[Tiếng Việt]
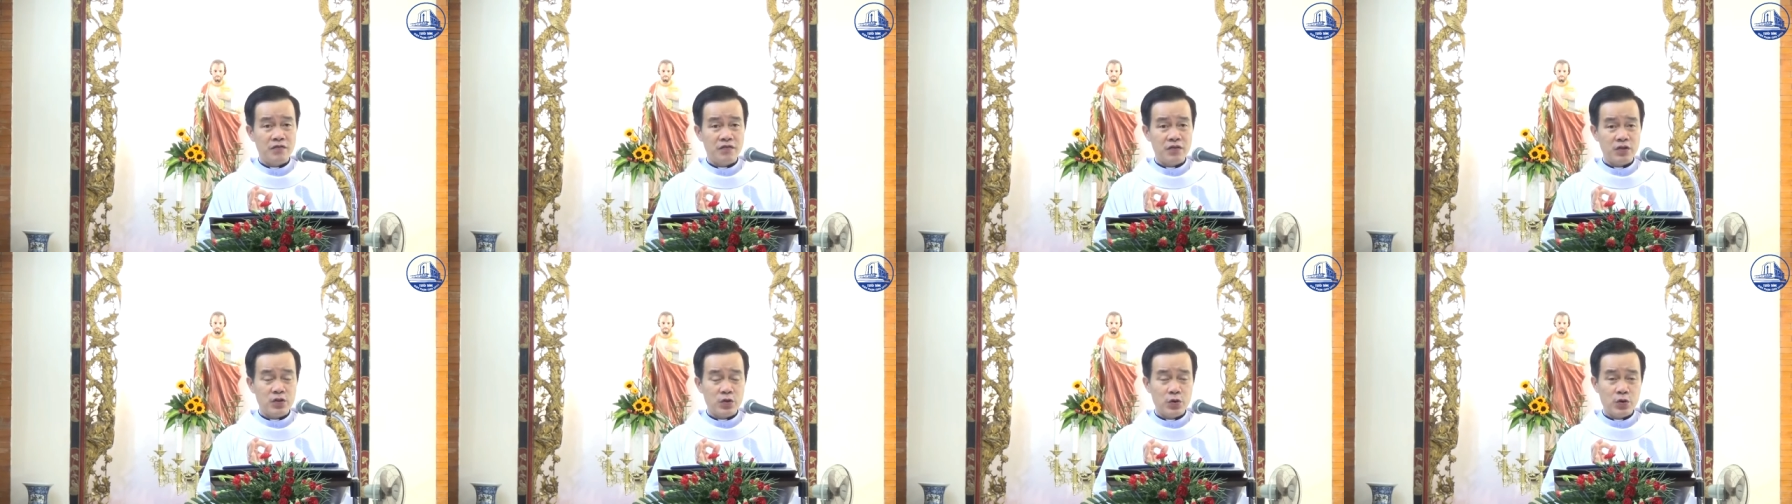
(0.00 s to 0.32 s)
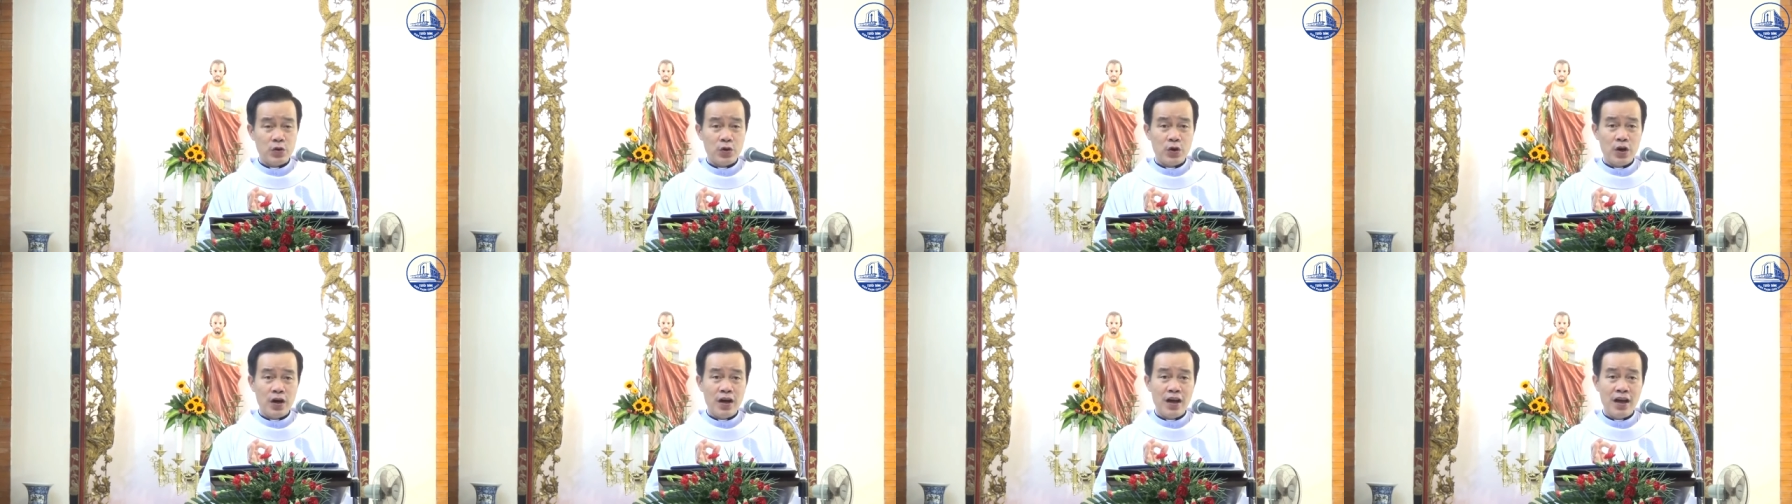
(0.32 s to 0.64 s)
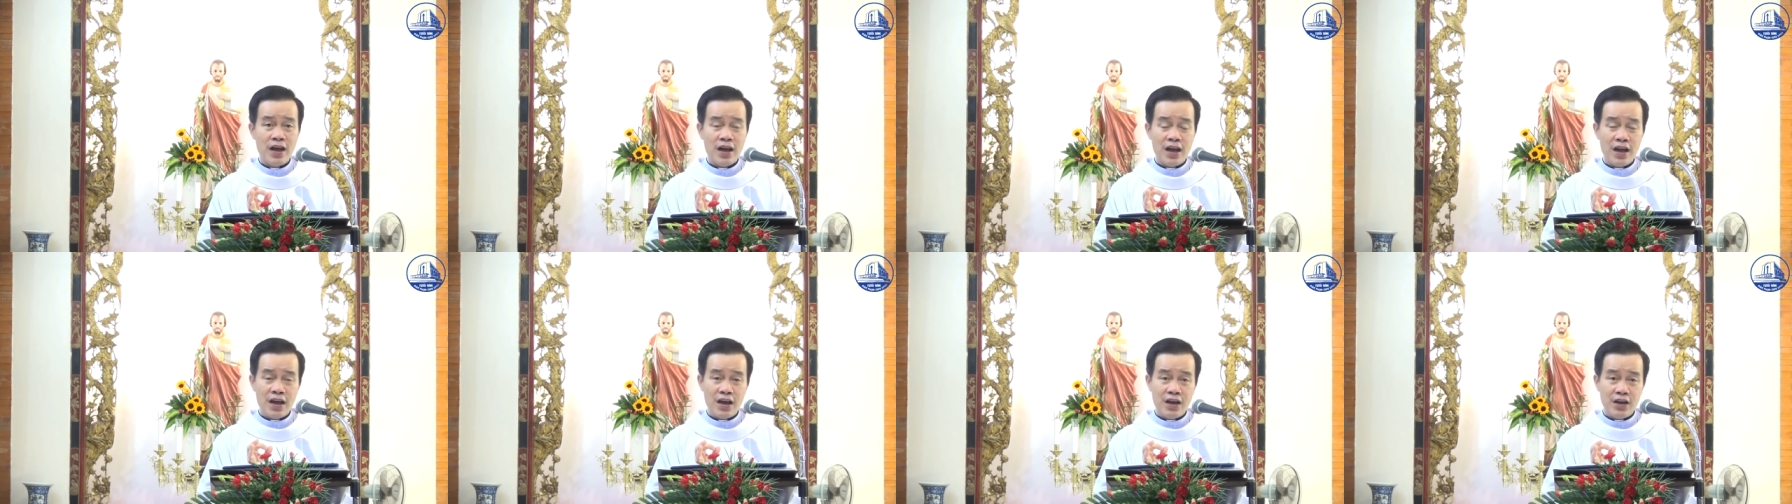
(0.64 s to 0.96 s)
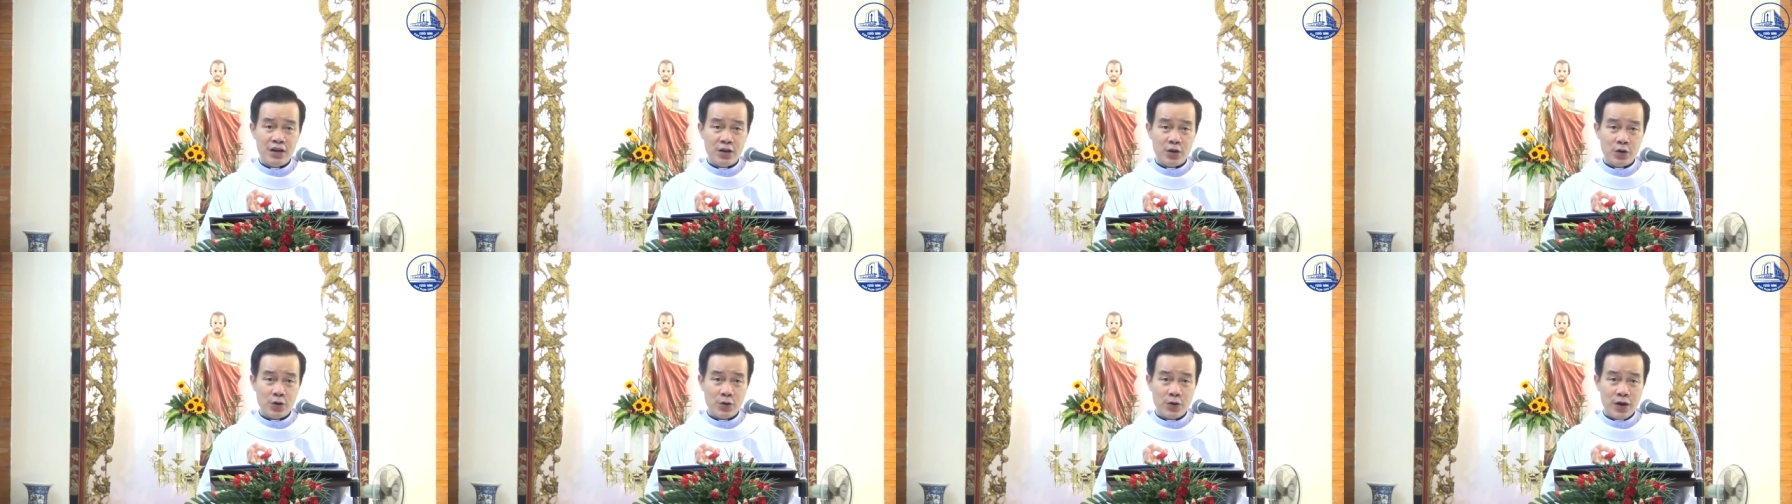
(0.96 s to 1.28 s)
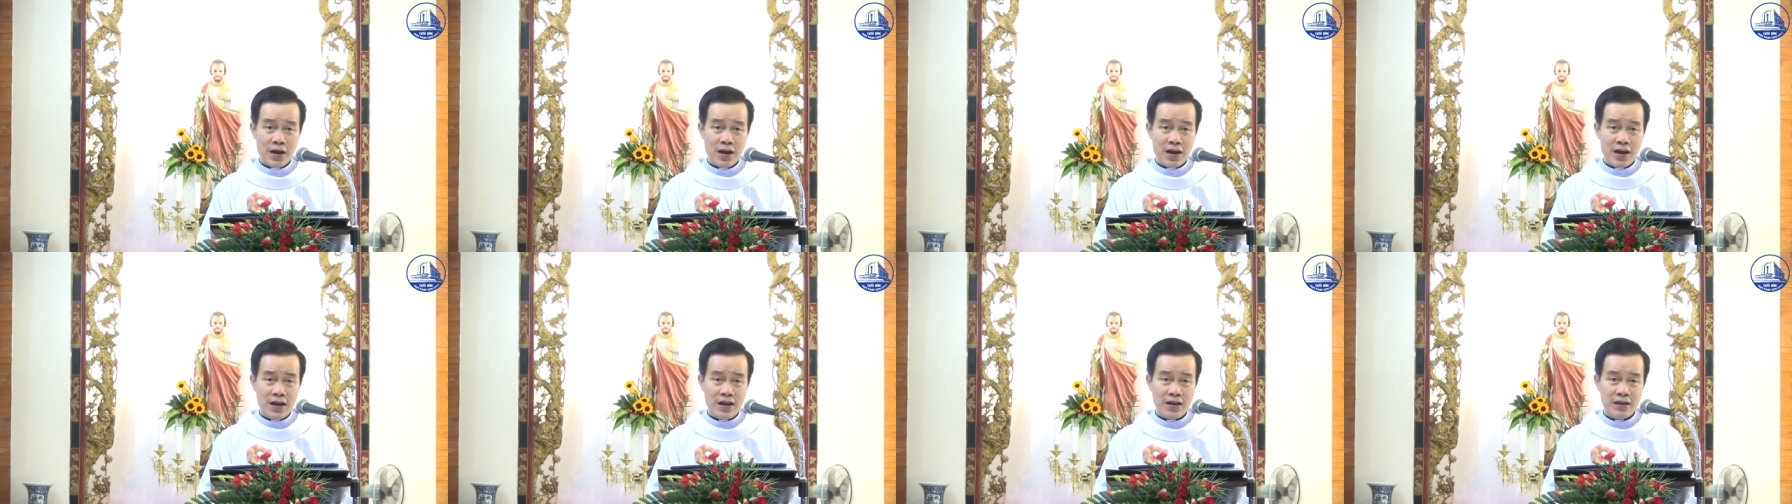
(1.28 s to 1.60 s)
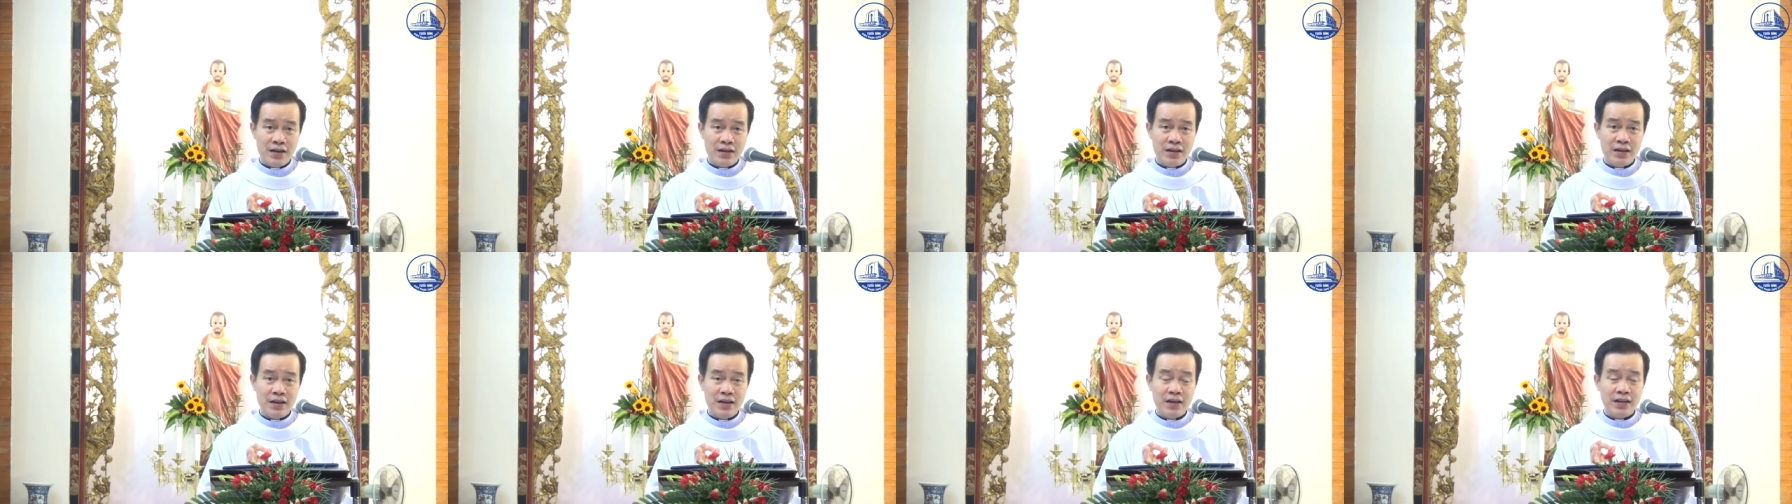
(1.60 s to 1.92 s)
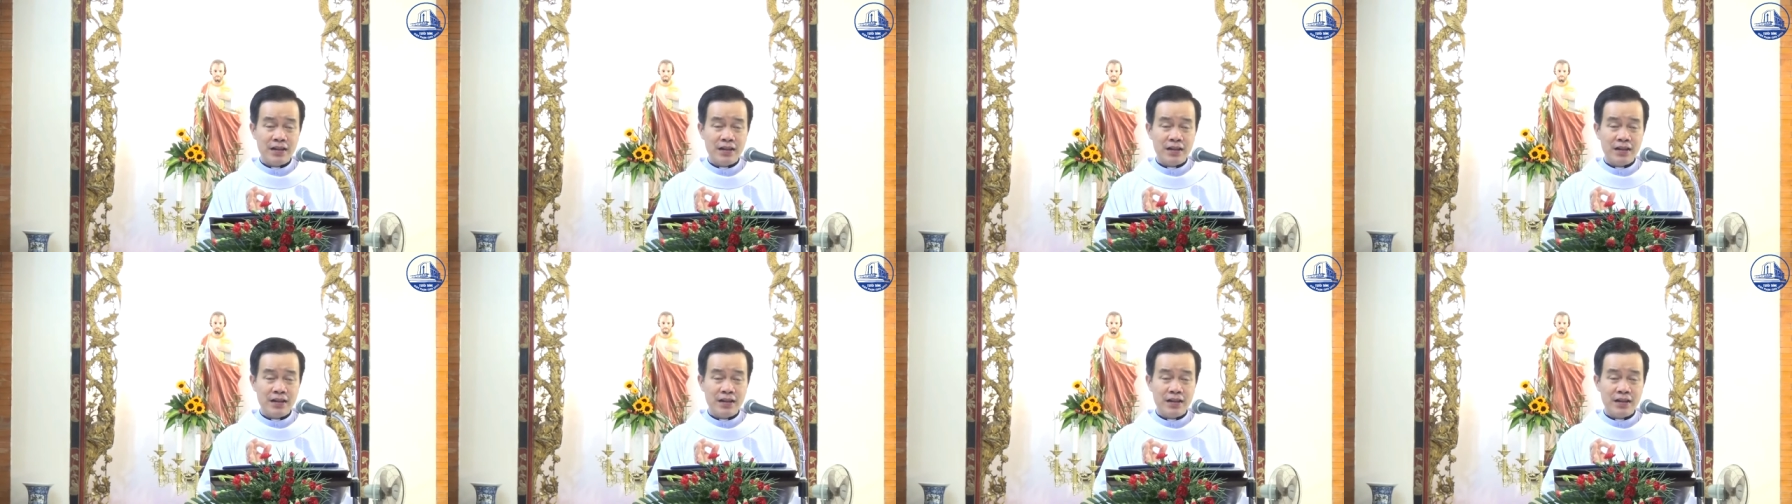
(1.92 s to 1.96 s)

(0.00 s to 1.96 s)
vua Herode